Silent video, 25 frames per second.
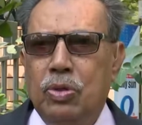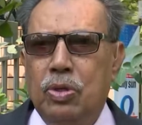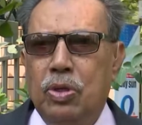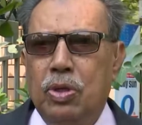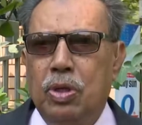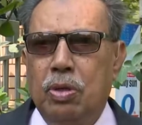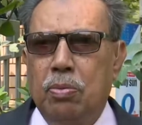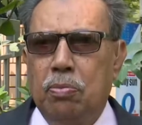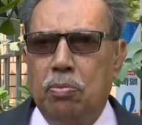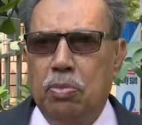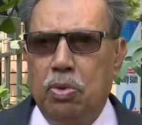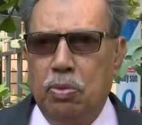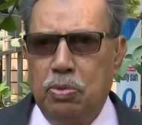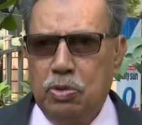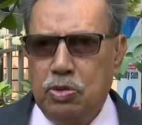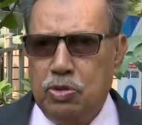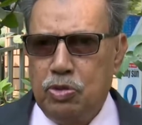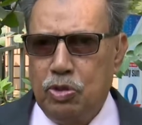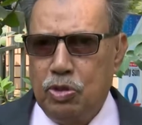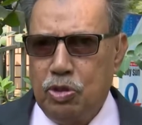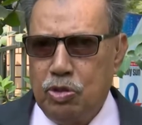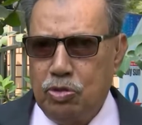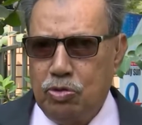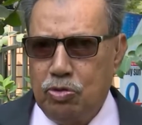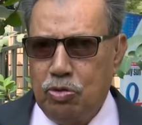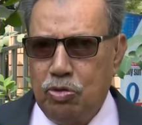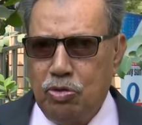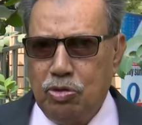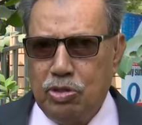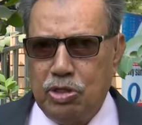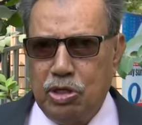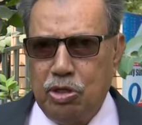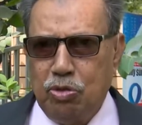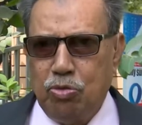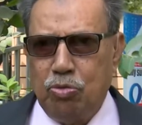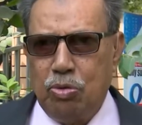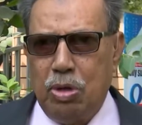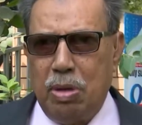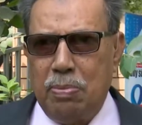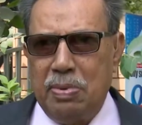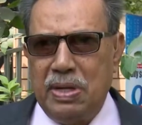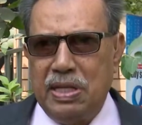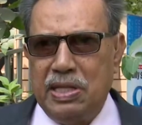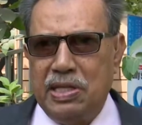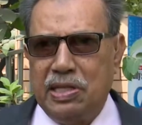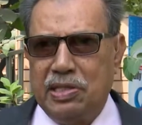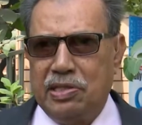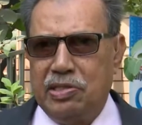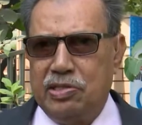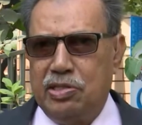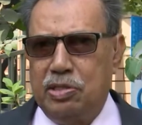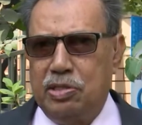সৃষ্টি হয় বলেছেন সংশ্লিষ্টরা